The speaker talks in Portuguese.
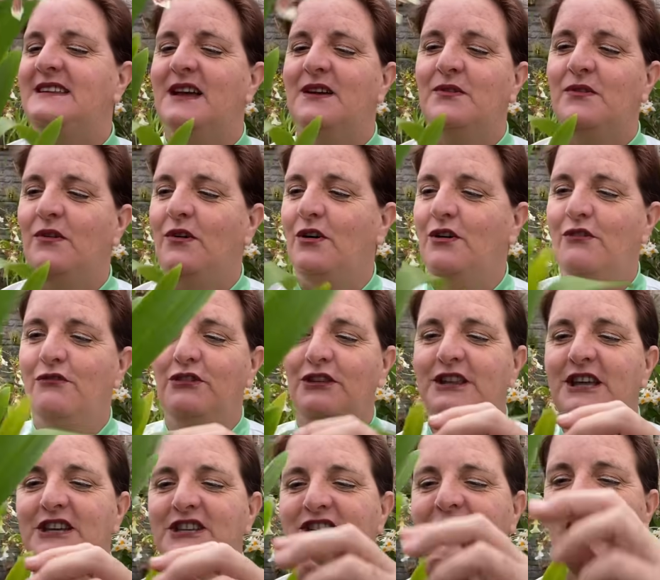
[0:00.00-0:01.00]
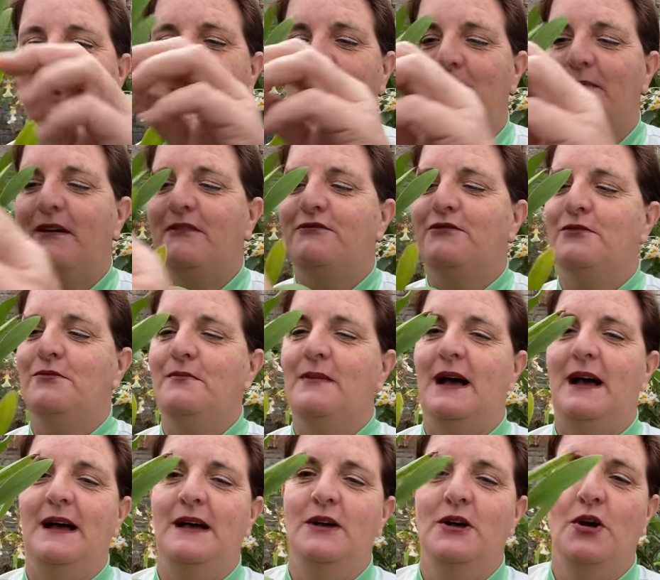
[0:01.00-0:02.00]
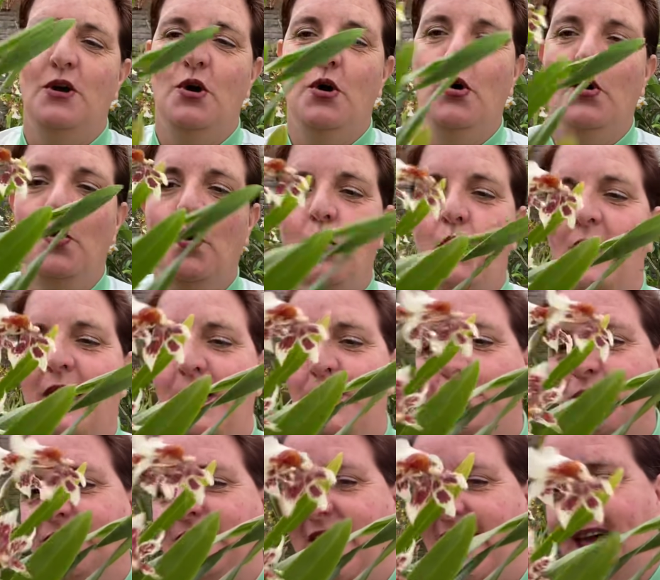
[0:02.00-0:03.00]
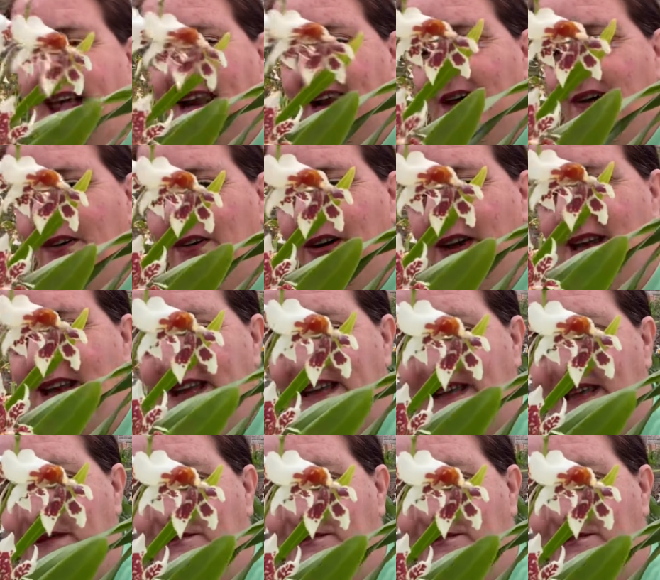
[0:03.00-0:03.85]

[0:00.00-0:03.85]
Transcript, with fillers: é eu vou deixar ela para filmar o eu dela. Olha que